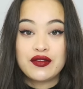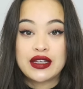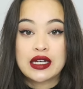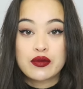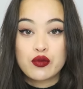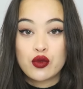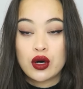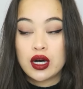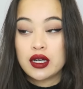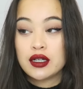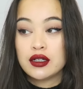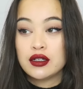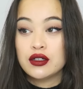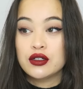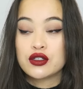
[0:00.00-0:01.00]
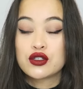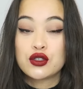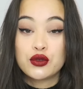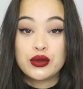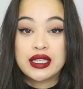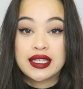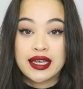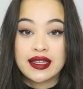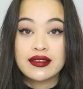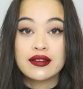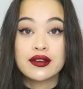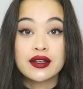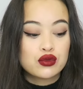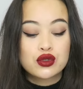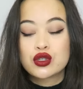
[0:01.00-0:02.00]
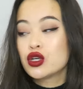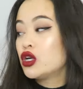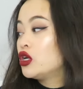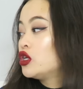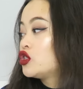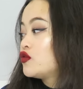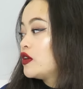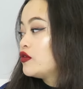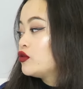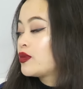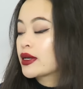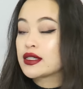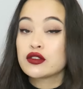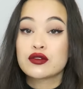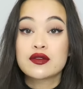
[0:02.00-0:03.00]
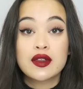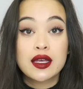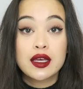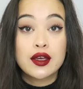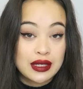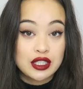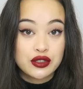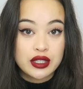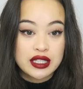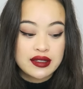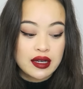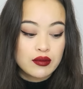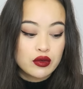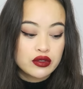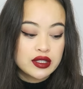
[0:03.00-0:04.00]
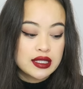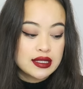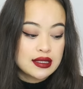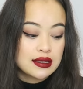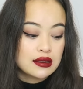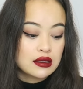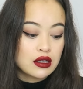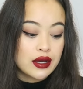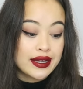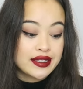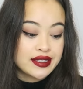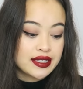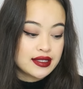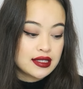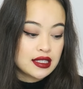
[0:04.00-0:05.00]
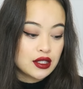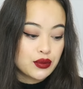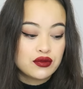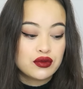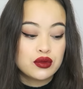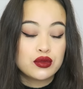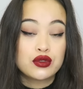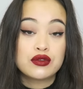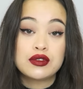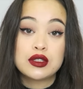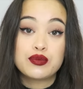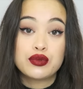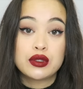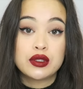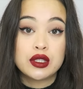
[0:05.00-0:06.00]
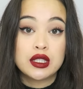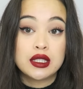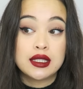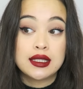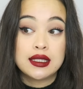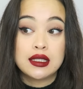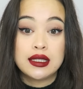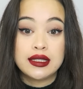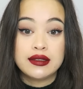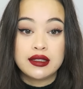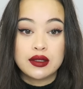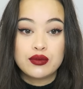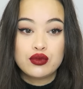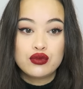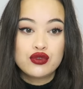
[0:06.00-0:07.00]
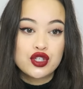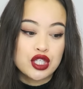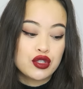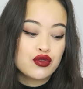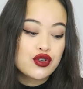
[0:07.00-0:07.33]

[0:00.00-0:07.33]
avec moi euh, ce week-end donc euh, je vais vous présenter majoritairement des sites asiatiques si vous me suivez depuis les débuts j'ai